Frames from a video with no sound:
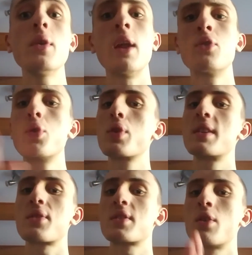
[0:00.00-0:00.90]
Il y a le 2 qui
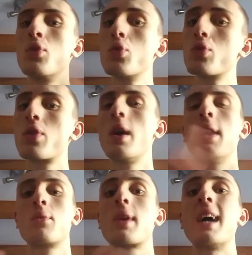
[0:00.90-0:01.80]
est sorti en août,
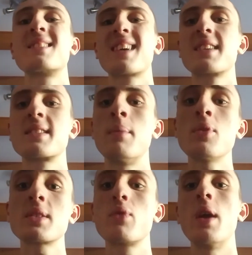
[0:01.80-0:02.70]
donc assez
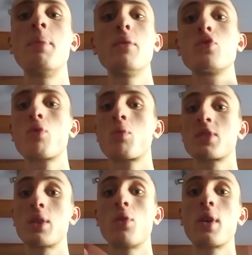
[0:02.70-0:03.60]
récemment. Si vous l'avez pas vu, je vous
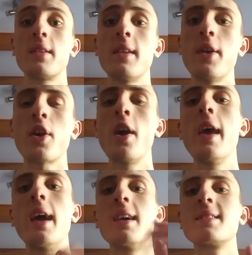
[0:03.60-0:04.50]
conseille de le regarder d'ailleurs.
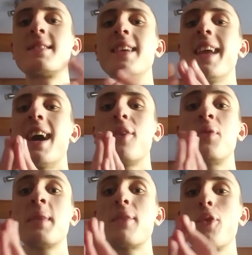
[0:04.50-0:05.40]
C'est un
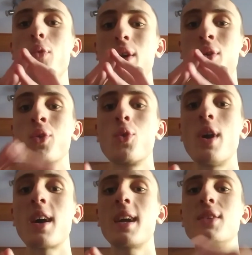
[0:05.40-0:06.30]
film qu'il faut voir dans le
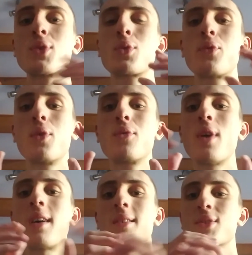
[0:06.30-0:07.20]
noir et surtout faut le
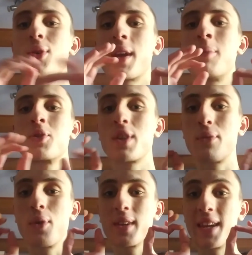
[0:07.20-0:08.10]
voir sans rien manger.
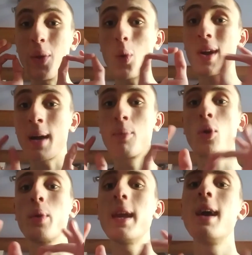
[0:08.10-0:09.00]
Faut qu'il y ait aucun
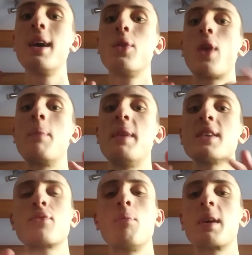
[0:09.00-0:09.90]
bruit dans la
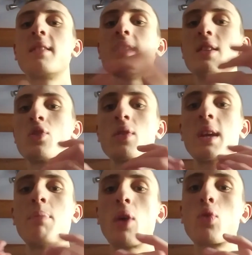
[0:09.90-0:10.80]
pièce, faut pas qu'il y ait des gens
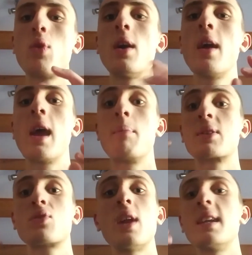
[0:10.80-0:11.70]
qui parlent ou quoi,
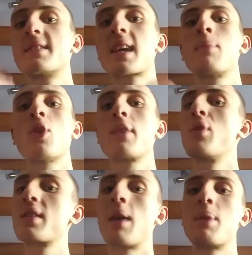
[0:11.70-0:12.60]
parce que là les screamers ils vont
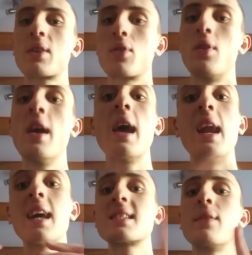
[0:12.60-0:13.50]
être impactants.
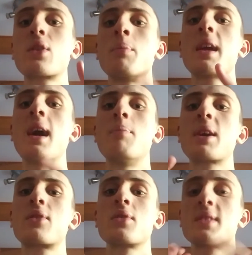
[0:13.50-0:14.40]
Là ça va être méga
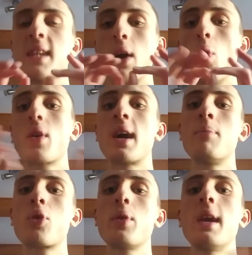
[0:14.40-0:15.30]
impactant s'il y a aucun
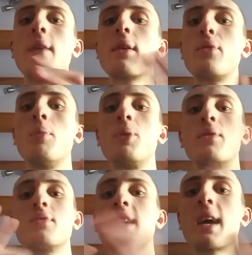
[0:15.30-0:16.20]
bruit avec vos potes,
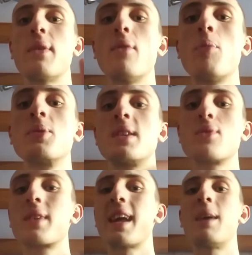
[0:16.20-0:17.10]
vous arrivez à vous poser
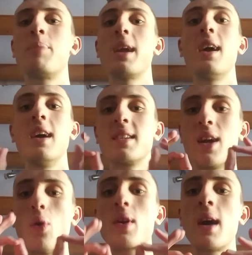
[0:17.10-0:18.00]
sur le canapé, qu'il
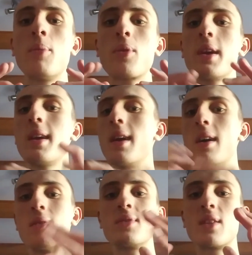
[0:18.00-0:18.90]
n'y a aucun bruit,
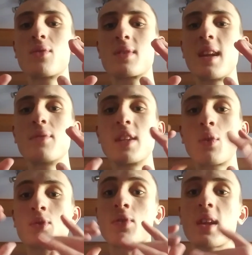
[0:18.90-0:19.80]
vous êtes tous là, vous êtes
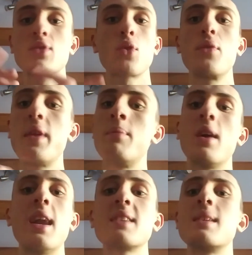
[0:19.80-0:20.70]
concentrés sur le film.
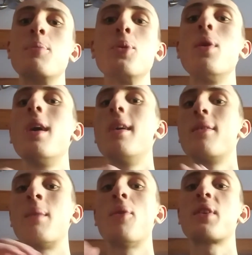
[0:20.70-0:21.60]
Là ça peut
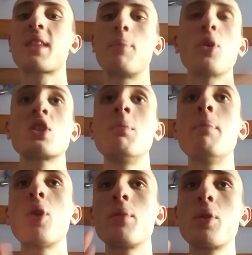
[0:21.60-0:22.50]
vraiment faire très peur. J'ai mis
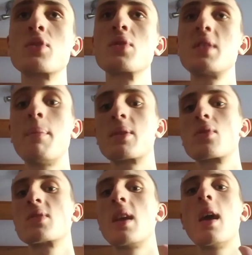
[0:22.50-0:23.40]
Bird Box aussi parce que
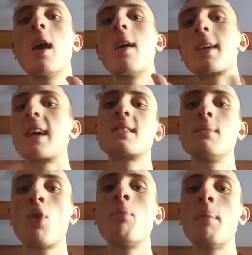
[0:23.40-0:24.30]
c'est
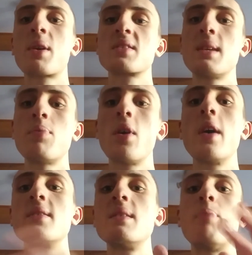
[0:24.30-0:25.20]
quasiment le même principe.
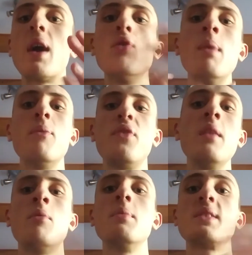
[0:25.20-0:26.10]
C'est pas le même
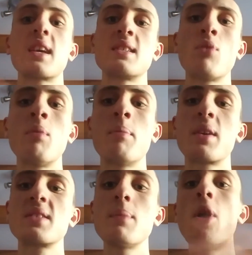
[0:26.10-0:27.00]
film, mais c'est quasiment le même
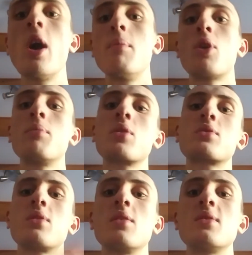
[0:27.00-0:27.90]
principe. Bird
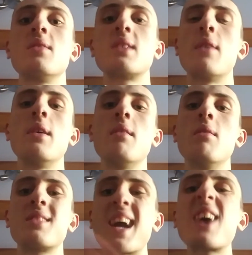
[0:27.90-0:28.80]
Box, ça avait
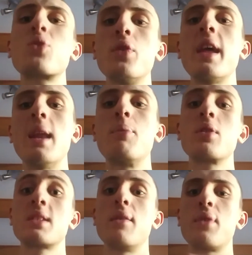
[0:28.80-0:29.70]
cartonné à l'époque,
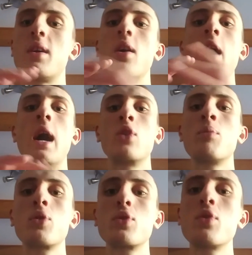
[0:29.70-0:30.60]
ça avait fait un,
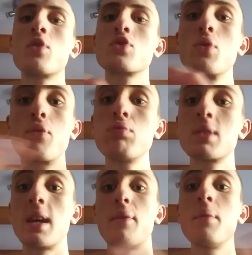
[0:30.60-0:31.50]
nombre d'audiences de fous
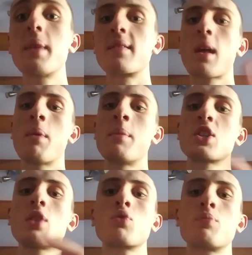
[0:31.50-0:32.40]
C'est un film qui a très bien
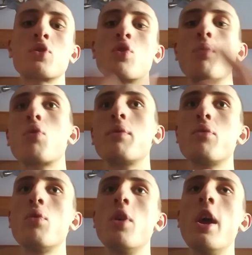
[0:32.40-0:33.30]
marché, donc je pense que beaucoup de
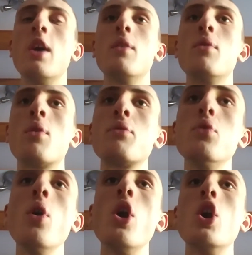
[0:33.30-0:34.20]
vous l'ont
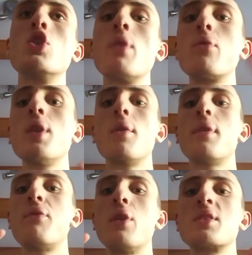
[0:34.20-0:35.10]
vu. Je vais vous lire
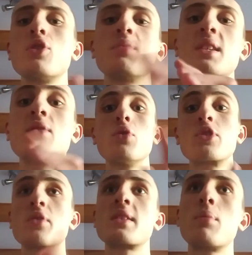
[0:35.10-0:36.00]
vite fait le synopsis
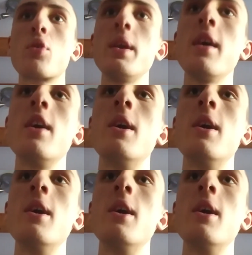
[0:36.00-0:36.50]
Sans un bruit.